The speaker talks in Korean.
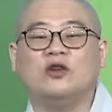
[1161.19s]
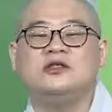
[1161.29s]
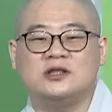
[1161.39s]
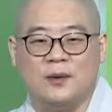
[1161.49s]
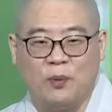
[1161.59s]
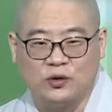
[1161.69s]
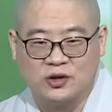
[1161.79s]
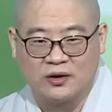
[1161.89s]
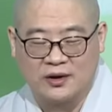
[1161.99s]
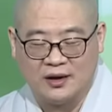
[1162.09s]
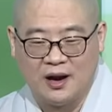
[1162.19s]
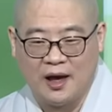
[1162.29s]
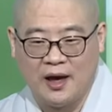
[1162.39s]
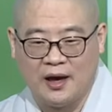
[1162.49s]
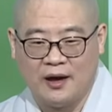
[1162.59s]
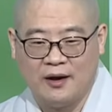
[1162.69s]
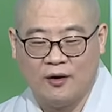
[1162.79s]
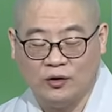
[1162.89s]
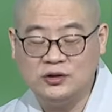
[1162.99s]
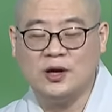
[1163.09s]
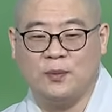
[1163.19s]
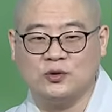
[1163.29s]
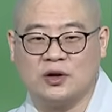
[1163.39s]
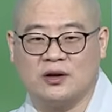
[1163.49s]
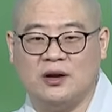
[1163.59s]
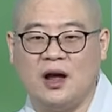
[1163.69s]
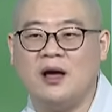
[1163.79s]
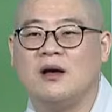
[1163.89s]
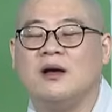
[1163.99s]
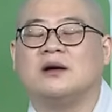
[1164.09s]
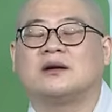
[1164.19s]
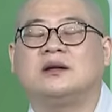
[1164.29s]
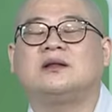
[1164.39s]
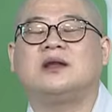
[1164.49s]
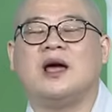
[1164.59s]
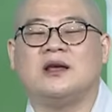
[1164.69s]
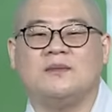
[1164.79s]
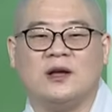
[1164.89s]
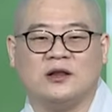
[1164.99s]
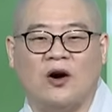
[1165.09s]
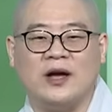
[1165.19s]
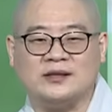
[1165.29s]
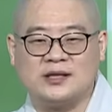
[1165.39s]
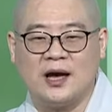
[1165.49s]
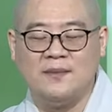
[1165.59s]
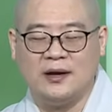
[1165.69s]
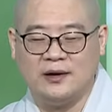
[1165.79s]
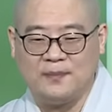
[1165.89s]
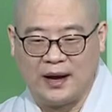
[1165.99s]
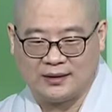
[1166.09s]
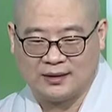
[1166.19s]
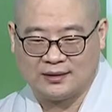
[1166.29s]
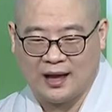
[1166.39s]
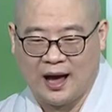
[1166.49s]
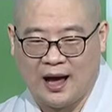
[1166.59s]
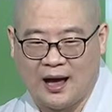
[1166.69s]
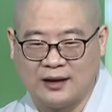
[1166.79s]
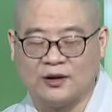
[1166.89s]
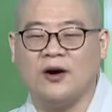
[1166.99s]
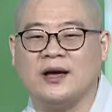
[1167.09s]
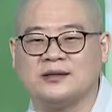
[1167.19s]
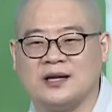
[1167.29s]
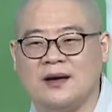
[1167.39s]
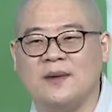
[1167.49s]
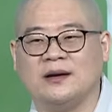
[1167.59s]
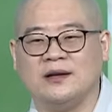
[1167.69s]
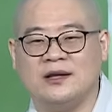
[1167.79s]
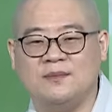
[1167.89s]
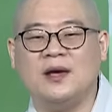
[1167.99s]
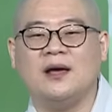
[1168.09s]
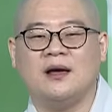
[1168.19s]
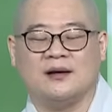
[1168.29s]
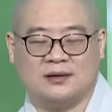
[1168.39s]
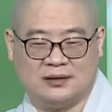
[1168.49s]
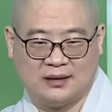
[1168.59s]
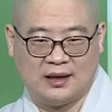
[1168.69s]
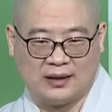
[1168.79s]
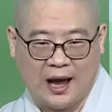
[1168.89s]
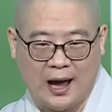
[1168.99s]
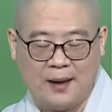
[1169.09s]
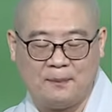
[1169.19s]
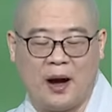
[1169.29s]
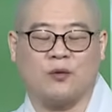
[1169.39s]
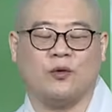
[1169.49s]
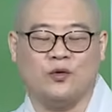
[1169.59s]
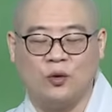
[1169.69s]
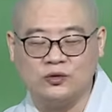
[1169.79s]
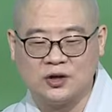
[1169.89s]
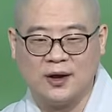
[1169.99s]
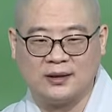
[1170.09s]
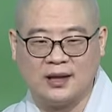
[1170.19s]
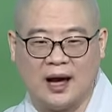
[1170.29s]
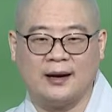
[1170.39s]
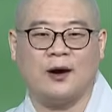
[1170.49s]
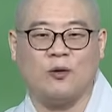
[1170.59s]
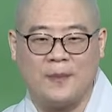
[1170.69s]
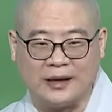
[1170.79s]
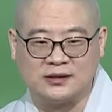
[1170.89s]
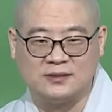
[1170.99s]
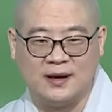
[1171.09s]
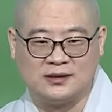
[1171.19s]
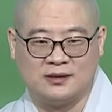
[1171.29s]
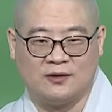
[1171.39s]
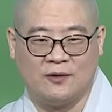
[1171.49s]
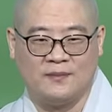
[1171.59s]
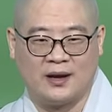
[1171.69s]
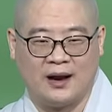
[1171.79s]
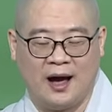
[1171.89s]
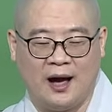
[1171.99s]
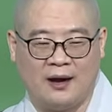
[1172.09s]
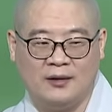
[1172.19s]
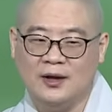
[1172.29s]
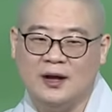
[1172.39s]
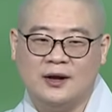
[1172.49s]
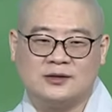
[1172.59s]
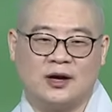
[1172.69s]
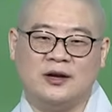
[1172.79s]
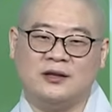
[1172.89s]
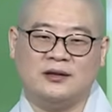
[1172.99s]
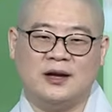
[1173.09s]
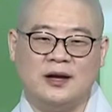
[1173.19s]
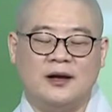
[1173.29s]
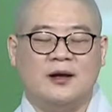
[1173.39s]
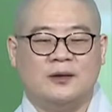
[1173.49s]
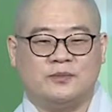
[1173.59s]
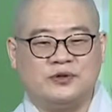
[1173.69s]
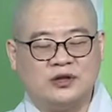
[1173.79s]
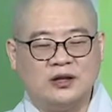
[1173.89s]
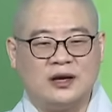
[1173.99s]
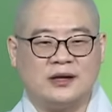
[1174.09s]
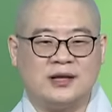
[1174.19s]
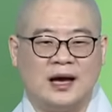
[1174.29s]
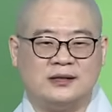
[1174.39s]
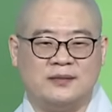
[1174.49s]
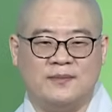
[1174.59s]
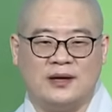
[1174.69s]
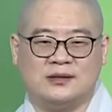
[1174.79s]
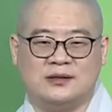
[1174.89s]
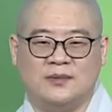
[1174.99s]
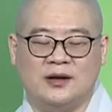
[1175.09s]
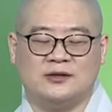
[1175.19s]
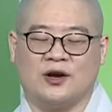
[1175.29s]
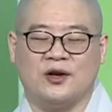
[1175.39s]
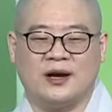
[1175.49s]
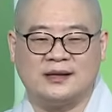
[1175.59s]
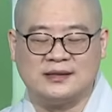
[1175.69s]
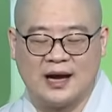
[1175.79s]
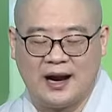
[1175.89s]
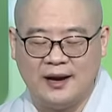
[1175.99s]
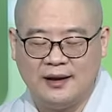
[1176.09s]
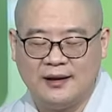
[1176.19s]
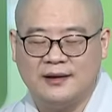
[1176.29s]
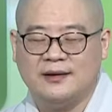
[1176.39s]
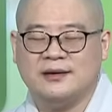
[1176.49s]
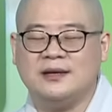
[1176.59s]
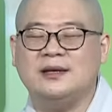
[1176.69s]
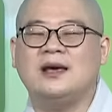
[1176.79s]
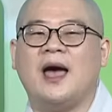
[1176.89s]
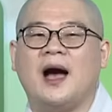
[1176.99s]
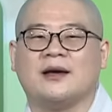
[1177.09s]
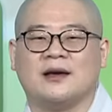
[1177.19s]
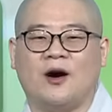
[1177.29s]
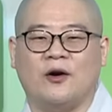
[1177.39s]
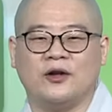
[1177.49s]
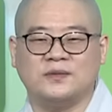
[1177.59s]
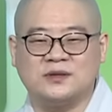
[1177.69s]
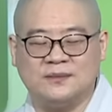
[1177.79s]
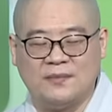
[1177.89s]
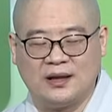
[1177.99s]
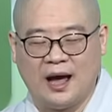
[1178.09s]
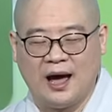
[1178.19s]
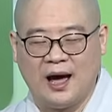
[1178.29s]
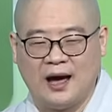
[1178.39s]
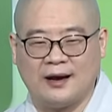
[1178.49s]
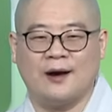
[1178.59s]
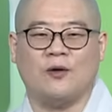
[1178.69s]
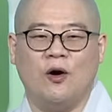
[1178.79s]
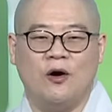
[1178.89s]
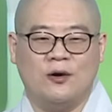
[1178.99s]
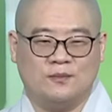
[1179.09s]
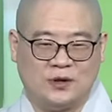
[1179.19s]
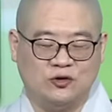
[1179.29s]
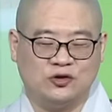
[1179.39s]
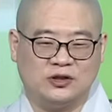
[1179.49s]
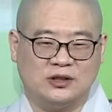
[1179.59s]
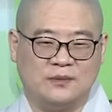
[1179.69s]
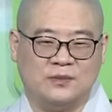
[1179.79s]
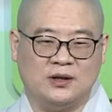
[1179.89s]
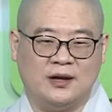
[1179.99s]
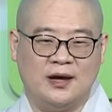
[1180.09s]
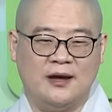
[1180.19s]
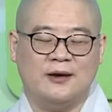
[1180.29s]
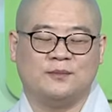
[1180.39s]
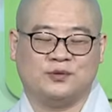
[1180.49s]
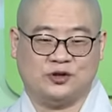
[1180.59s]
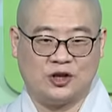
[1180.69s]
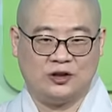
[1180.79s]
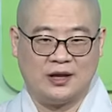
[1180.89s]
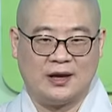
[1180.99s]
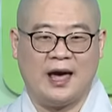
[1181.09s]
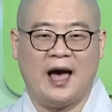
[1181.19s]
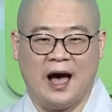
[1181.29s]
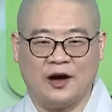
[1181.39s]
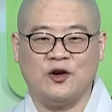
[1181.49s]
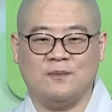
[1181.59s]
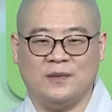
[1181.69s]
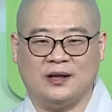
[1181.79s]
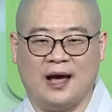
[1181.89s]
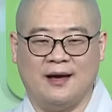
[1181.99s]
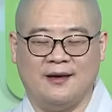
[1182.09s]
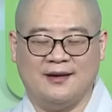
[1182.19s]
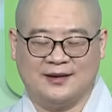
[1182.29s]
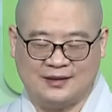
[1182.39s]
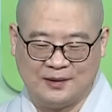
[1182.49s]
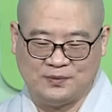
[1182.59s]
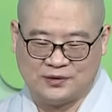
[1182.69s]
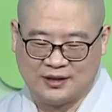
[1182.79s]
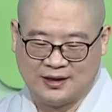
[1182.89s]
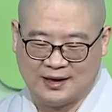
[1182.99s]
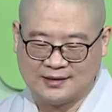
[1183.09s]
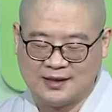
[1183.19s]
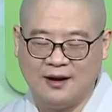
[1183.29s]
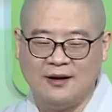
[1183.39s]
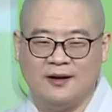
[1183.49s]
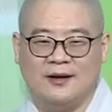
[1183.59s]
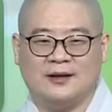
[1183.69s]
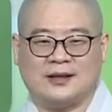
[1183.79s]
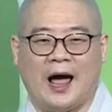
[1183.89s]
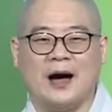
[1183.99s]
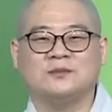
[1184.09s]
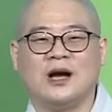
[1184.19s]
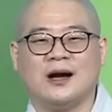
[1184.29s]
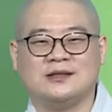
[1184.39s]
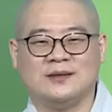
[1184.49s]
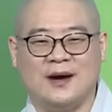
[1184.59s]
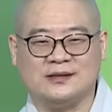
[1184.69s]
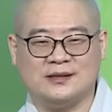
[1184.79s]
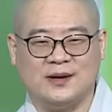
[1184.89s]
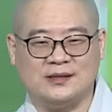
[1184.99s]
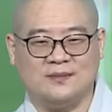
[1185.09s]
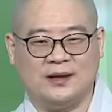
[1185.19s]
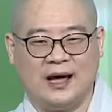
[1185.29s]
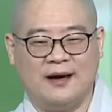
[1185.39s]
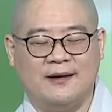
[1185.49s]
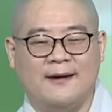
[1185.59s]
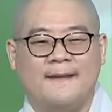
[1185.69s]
언제 보셨길래 언제 보셨길래 그때 이미 너의 참회를 받았다. 너의 참회를 이미 그때 다 받고 용서했다라고 말씀하시는 겁니까? 저희들이 부처님께서 하신 말씀을 저희가 잘 이해하기가 어렵습니다라고 비구 스님들이 부처님께 아뢰입니다. 그때 부처님께서 다음과 같이 말씀하십니다.